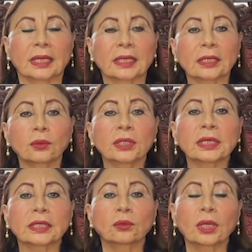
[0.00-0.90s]

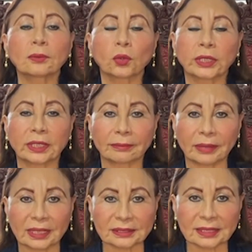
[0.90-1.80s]
Recuerda que una mujer
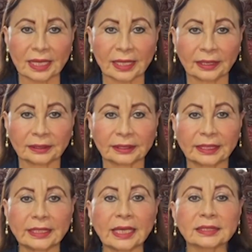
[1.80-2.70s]
embarazada
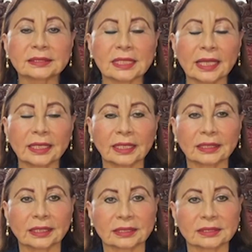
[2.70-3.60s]
que ya está en el
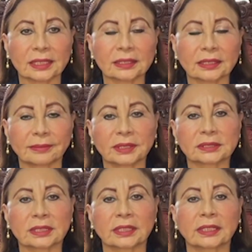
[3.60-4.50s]
tercer
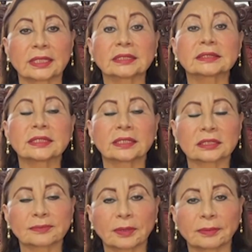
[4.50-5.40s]
trimestre y si
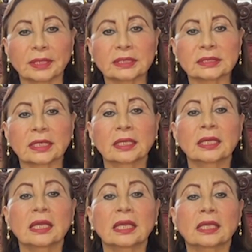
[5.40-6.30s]
eres primeriza,
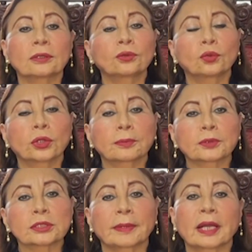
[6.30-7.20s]
en tu
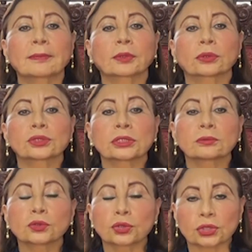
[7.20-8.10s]
cuerpo se van a producir
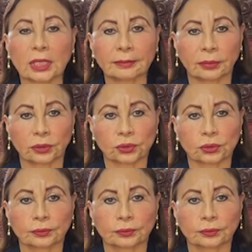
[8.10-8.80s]
muchos cambios,